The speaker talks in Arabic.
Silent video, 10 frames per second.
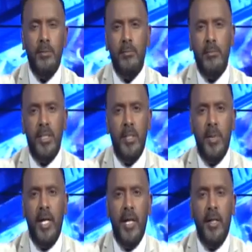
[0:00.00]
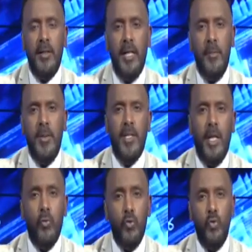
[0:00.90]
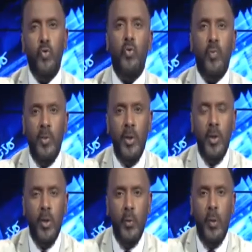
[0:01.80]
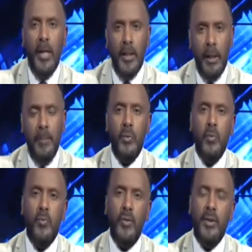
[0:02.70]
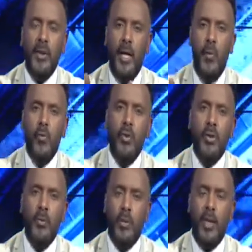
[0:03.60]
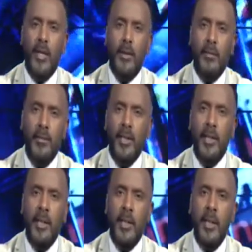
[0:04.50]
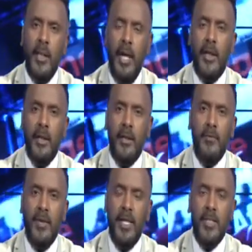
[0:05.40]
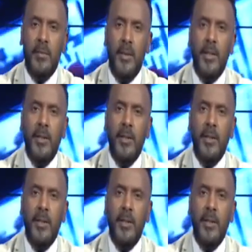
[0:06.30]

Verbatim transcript: باستمرار للتعبير عن وجودهم وعن رغبتهم في تحول ديمقراطي مدني حقيقي في هذا البلد